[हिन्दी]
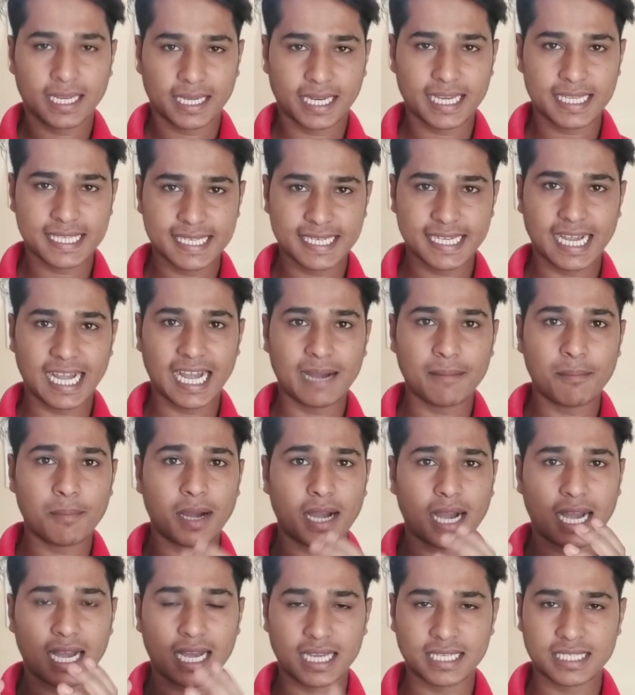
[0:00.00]
कैसे
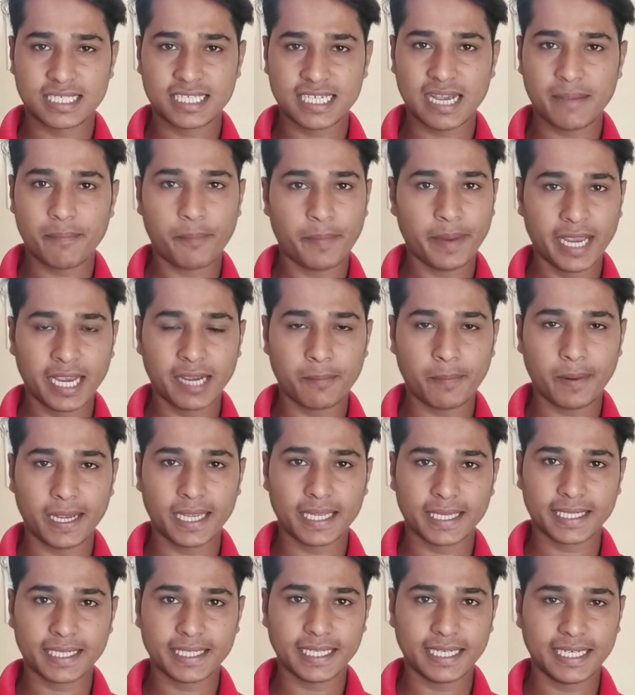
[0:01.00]
आप अच्छा पिंग
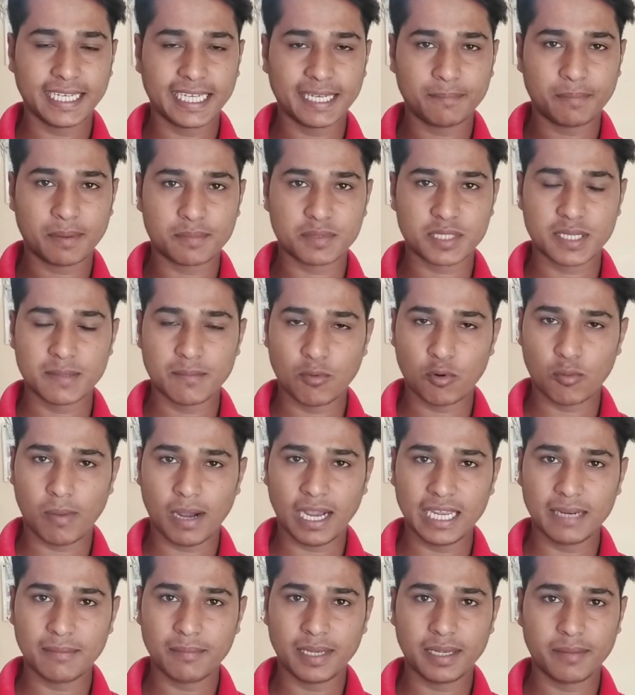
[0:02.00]
पाएंगे यानी कि पबजी
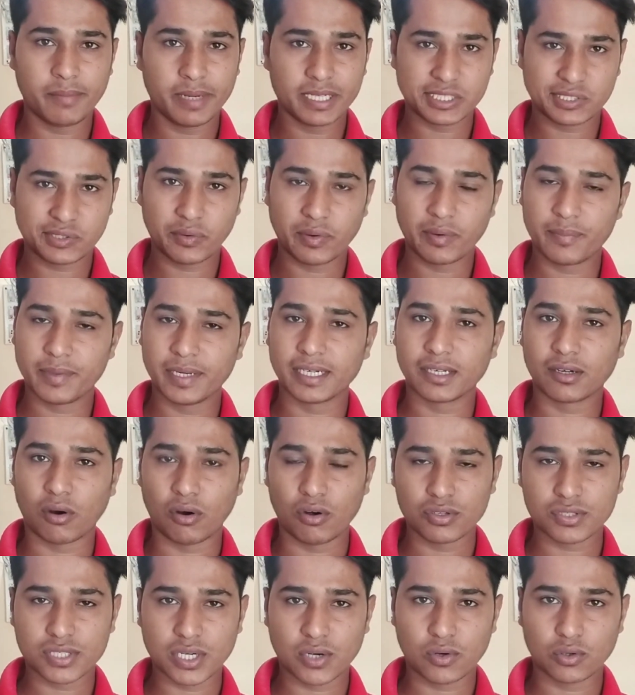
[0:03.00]
मोबाइल में बेस्ट वीपिन
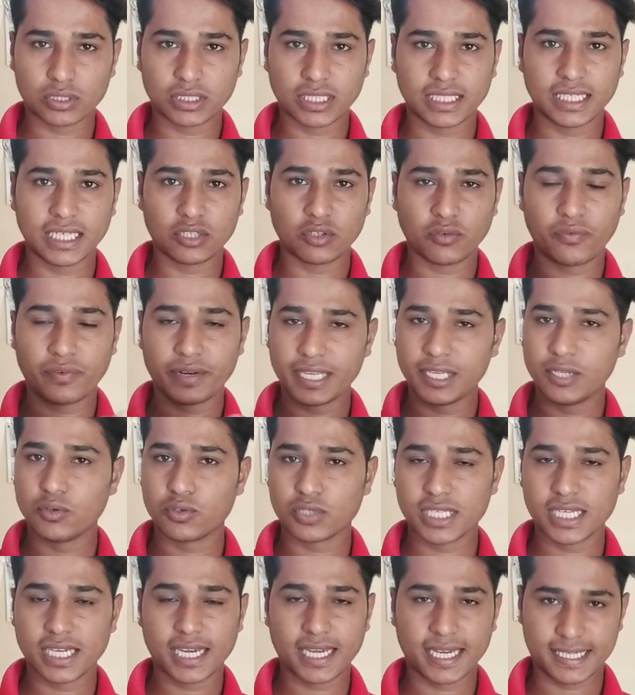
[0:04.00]
कौन सा होता है या तो फ्री
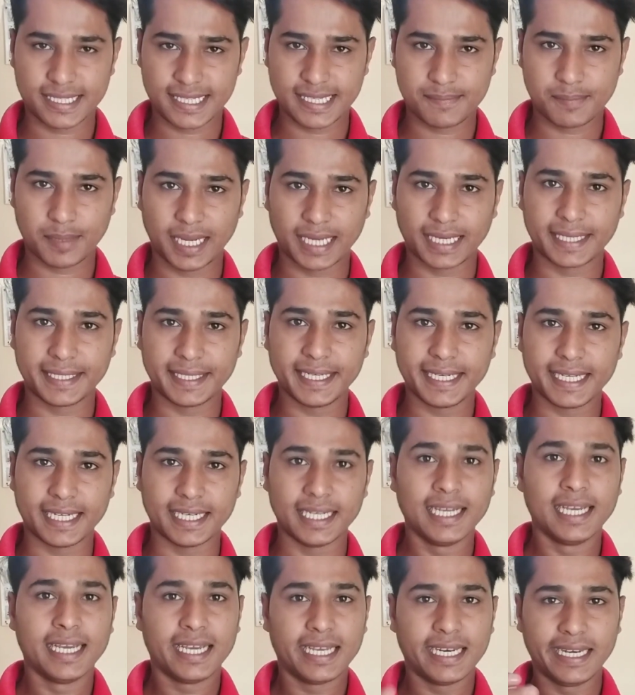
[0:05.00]
यूज कैसे पाएंगे ठीक है
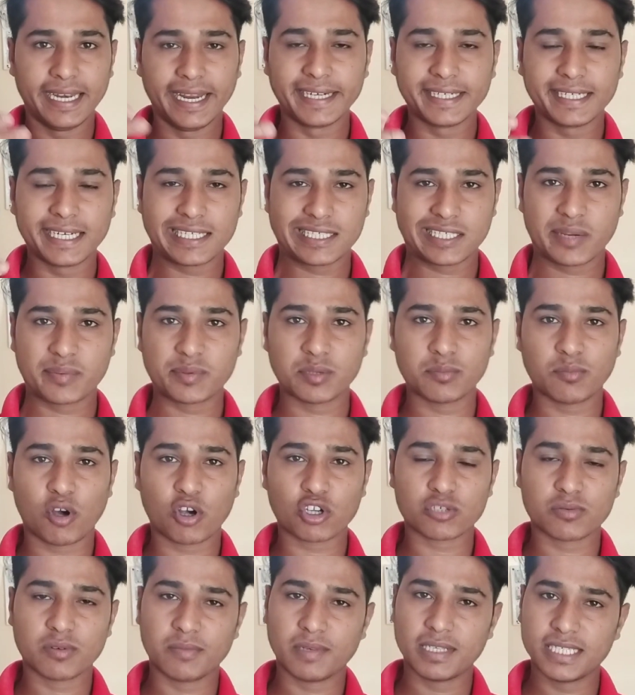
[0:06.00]
लिंक डिस्क्रिप्शन
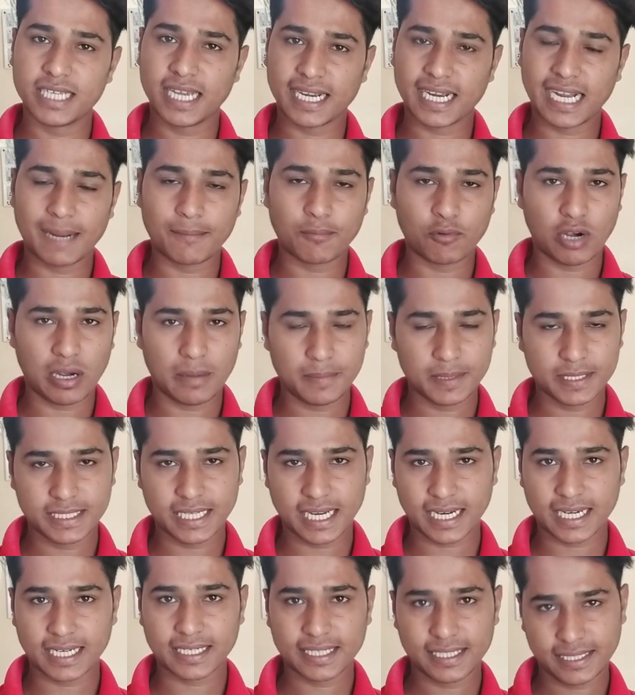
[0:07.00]
बॉक्स में मिल जाएगा आप वहाँ पे
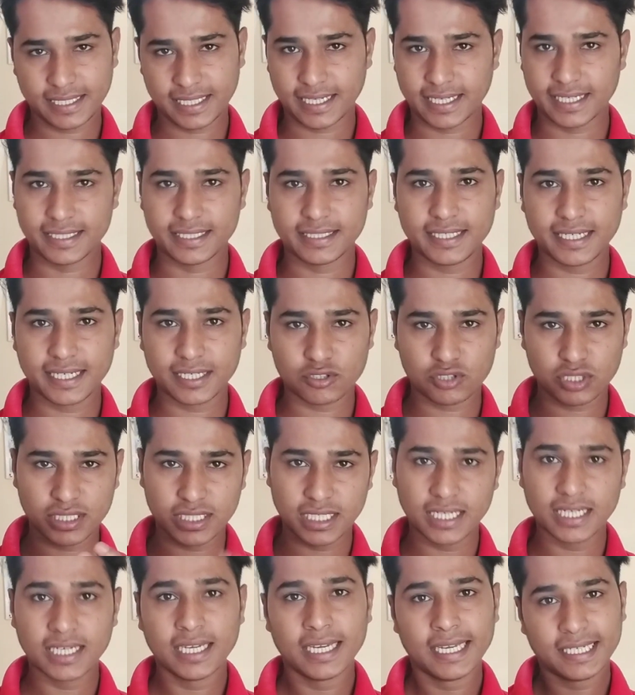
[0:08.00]
जाकर के देख लीजिए ठीक है
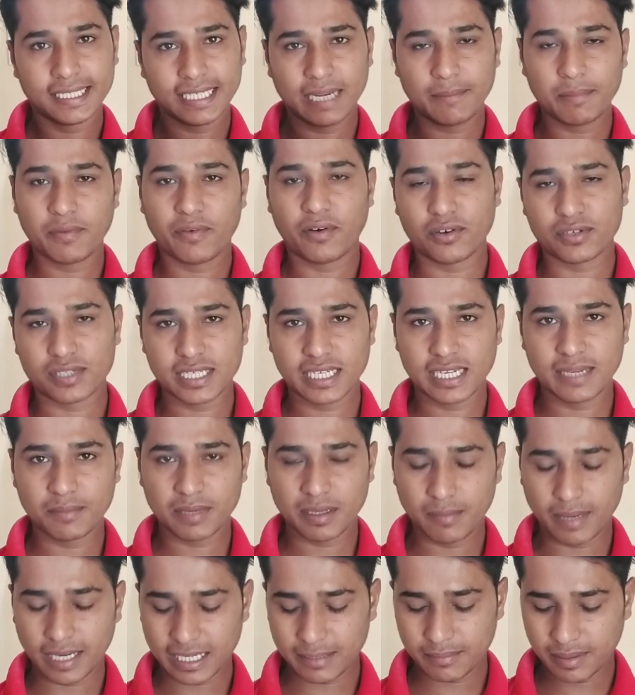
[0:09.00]
चलिए यहाँ पे फौजी गेम
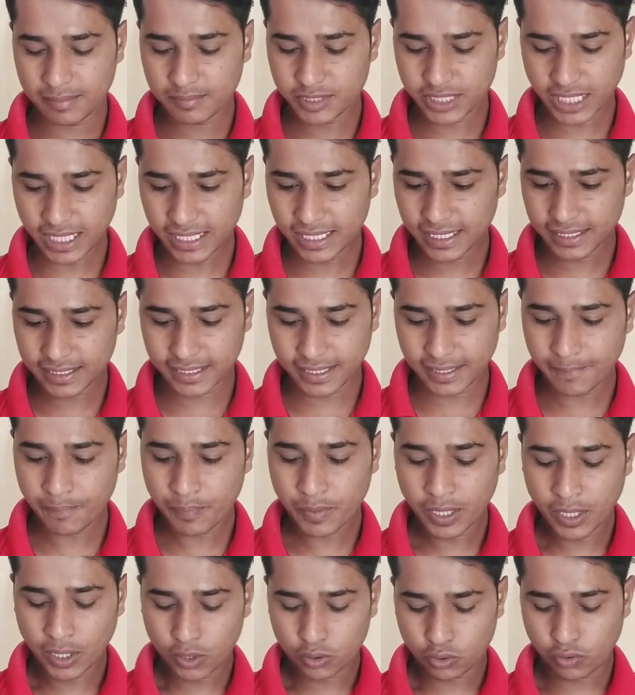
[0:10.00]
के बारे में हम जान लेते
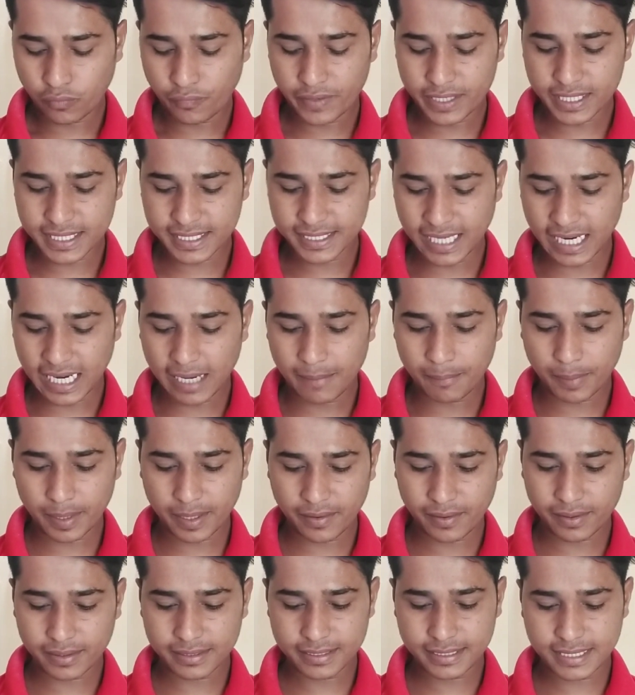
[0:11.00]
हैं तो फ्रेंड्स यहाँ
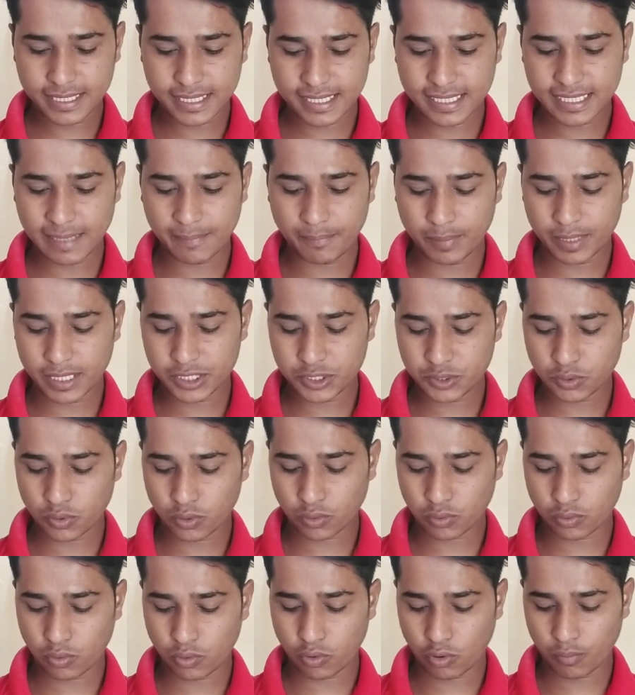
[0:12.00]
पे जैसे आप प्ले
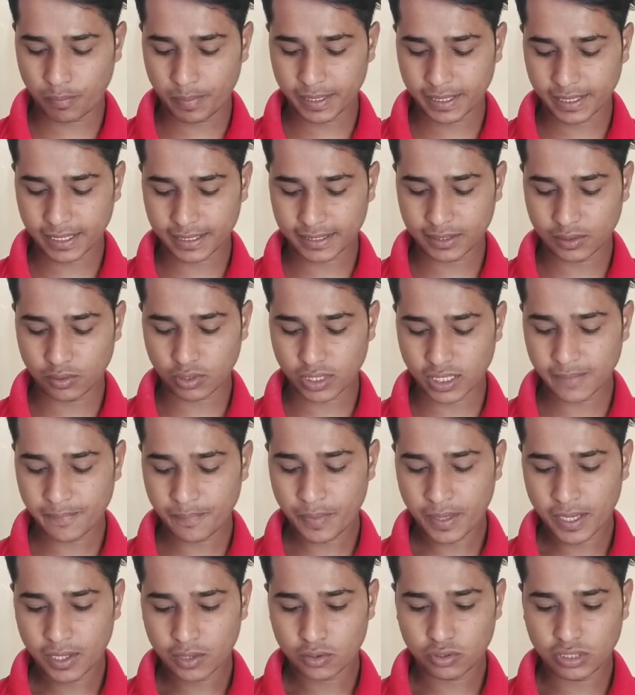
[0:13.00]
स्टोर को ओपन करते हैं ओके
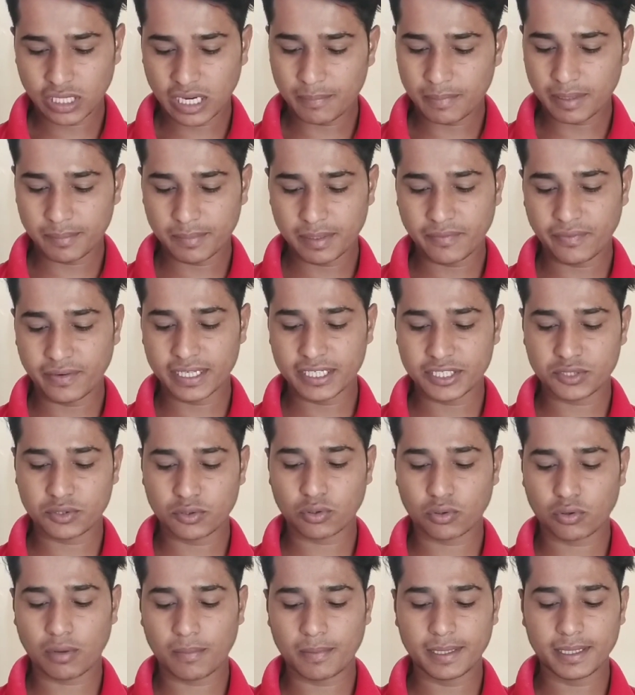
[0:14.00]
यहाँ पे हमने प्ले
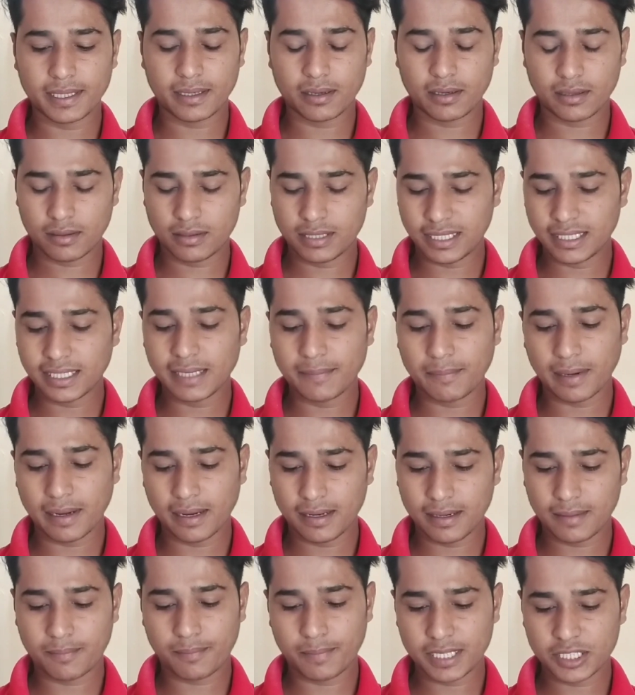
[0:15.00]
स्टोर को
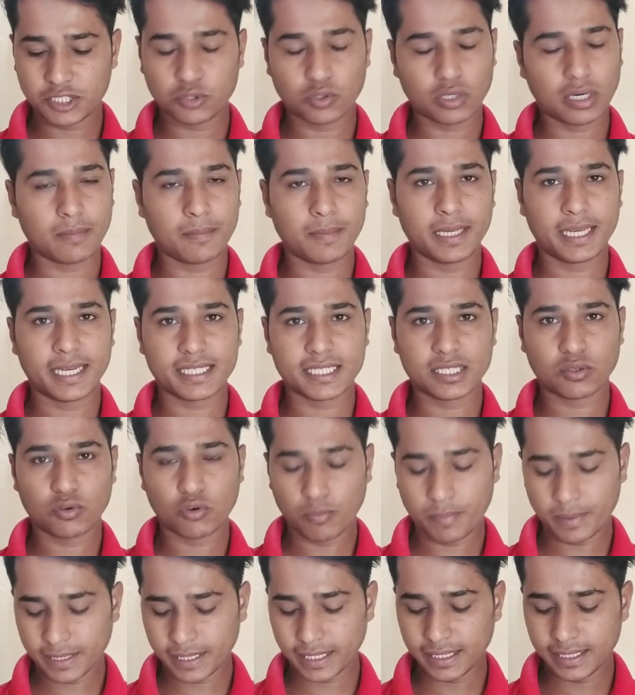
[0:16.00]
प्ले स्टोर एप्लीकेशन
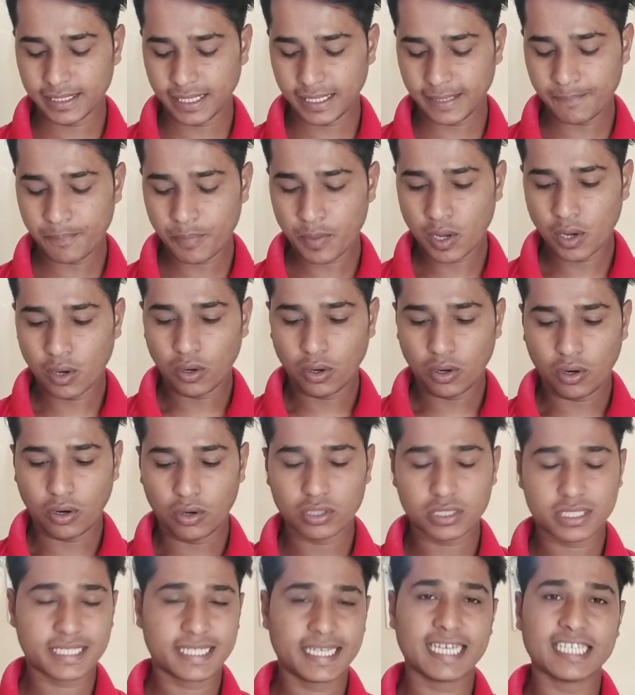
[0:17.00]
को ओपन कर लिया है
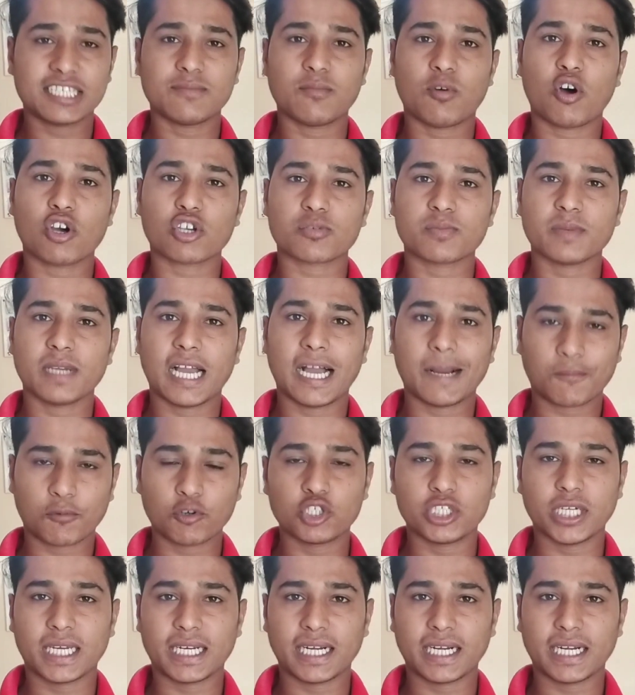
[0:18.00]
और सेस बॉक्स में आपको